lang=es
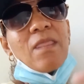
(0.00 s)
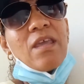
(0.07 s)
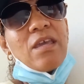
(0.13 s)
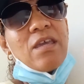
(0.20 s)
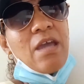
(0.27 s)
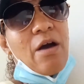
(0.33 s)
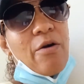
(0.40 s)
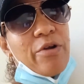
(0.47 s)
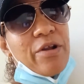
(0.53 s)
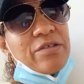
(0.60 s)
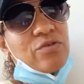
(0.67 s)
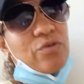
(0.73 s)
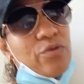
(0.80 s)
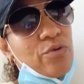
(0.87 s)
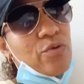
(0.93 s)
Y ahora
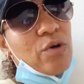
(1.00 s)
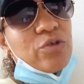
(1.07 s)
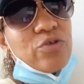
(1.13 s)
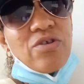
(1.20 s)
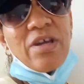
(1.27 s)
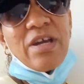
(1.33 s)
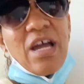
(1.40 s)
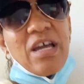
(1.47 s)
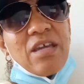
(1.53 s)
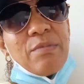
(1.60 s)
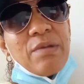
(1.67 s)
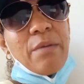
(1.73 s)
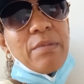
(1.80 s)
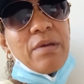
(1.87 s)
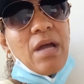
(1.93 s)
esos dos. Cuando yo llegué aquí,
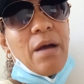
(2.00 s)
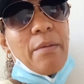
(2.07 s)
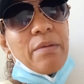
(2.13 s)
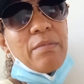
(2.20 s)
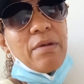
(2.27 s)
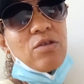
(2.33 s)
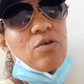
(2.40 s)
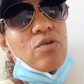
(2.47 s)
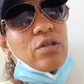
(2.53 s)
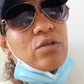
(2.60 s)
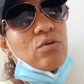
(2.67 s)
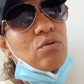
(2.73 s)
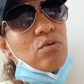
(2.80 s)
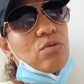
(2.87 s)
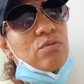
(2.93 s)
mira, mí, a mí me dio de
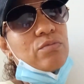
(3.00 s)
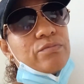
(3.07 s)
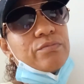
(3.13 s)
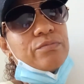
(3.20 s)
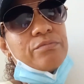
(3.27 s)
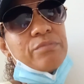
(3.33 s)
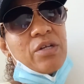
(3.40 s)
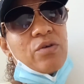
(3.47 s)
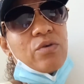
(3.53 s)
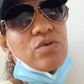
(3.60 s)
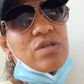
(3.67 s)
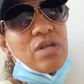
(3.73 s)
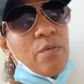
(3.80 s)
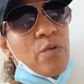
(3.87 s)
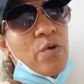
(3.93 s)
todo, menos
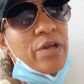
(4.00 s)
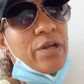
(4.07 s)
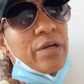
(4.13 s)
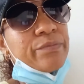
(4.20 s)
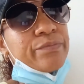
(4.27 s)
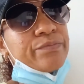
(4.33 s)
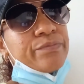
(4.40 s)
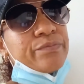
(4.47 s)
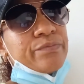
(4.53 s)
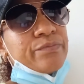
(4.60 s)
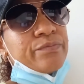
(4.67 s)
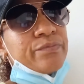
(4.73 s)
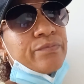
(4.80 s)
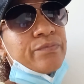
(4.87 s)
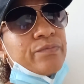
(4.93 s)
cosa buena.
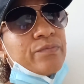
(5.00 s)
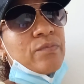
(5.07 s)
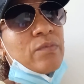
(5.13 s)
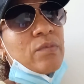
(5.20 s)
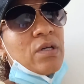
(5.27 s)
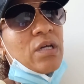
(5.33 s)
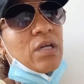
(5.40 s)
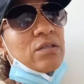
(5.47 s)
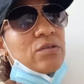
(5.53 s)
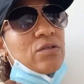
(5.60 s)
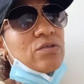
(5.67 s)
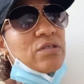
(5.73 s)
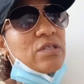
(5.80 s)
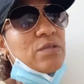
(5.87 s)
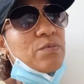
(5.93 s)

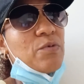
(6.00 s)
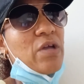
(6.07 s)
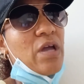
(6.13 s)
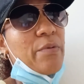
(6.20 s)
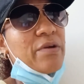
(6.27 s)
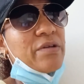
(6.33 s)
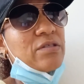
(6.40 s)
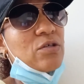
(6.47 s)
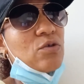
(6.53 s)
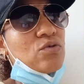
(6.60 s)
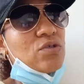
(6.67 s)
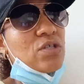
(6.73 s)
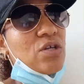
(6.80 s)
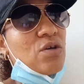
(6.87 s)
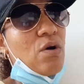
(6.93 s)
Entonces voy a ver si
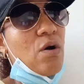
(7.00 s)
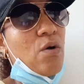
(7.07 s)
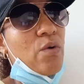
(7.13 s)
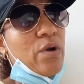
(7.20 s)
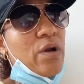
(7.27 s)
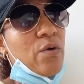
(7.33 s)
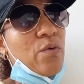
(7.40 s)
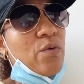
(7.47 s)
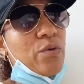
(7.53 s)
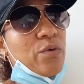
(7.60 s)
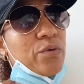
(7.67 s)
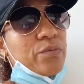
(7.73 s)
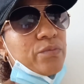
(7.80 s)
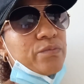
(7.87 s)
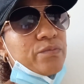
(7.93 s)
consigo ahora
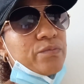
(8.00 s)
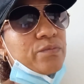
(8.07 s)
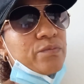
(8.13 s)
uno.